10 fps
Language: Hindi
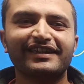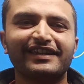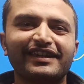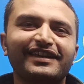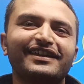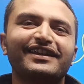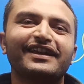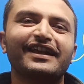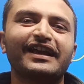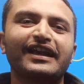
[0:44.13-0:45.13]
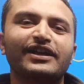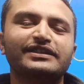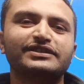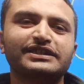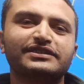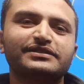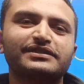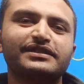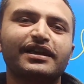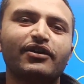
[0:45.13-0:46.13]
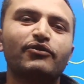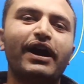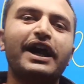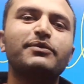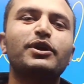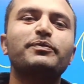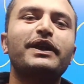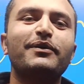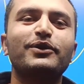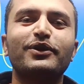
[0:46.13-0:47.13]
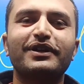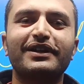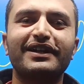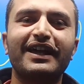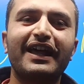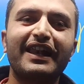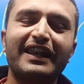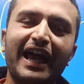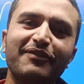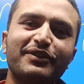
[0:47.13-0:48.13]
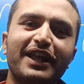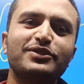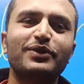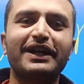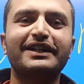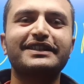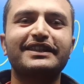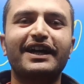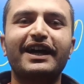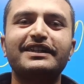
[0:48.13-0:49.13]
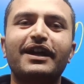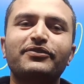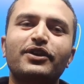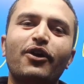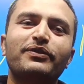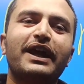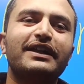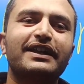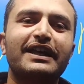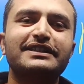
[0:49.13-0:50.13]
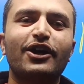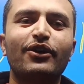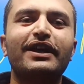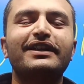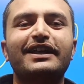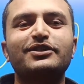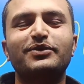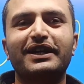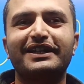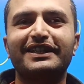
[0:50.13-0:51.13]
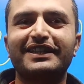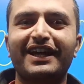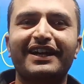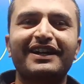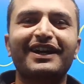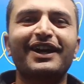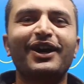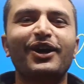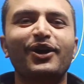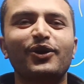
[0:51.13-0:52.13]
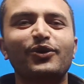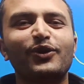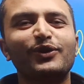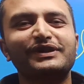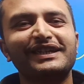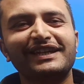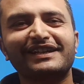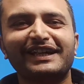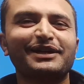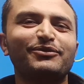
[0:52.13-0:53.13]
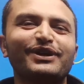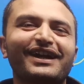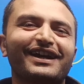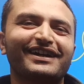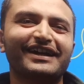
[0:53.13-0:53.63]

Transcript: कि जिस व्हाइट बोर्ड पर हम लोग लाइव क्लास हुआ करता था या फिर ऑफलाइन क्लास या ऑनलाइन क्लास हुआ करता था वो दिन खत्म हो गया